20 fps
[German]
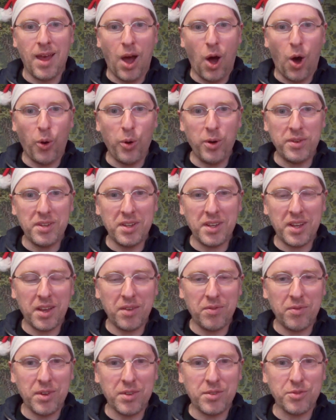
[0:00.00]
Heute
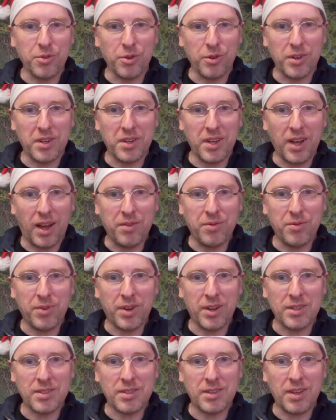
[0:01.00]
gehen wir zurück in die
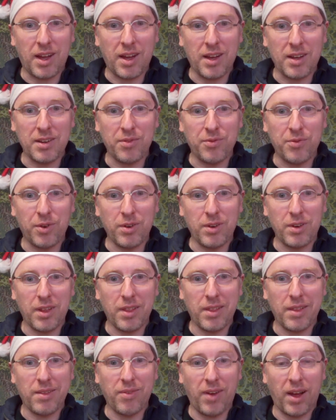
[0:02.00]
Anfangstage von
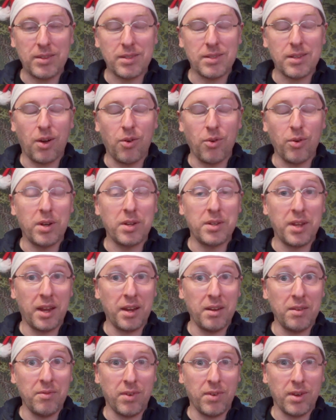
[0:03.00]
Das Schwarze Auge,
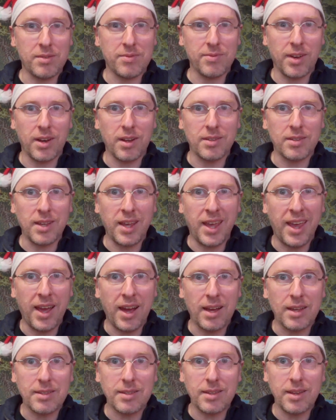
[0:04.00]
denn was war das
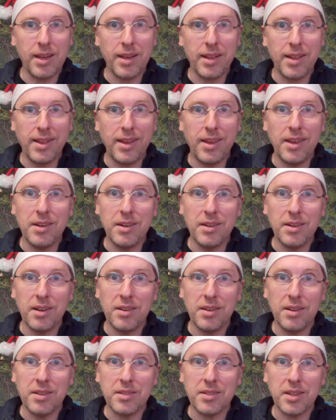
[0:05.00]
erste erschienene
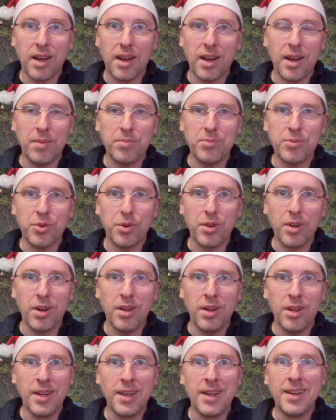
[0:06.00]

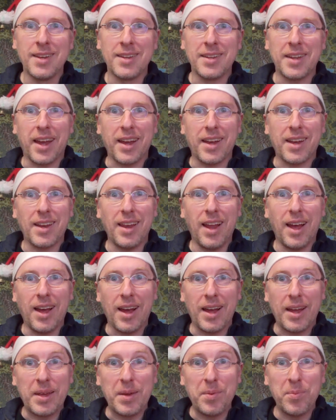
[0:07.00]
DSA-Abenteuer? Na
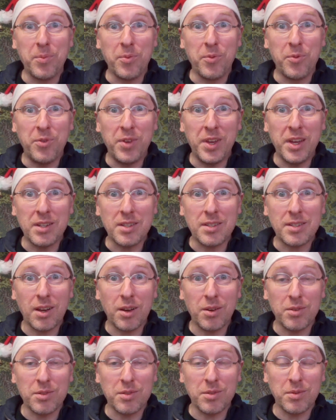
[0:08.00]
klar, im
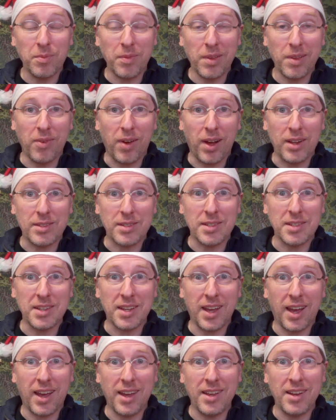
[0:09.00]
Wirtshaus zum Schwarzen
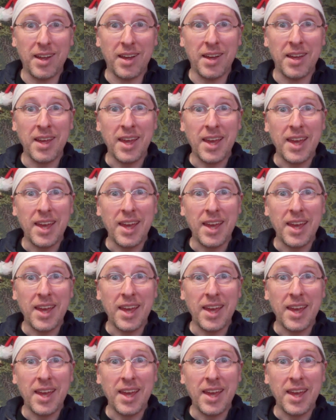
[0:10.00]
Keiler,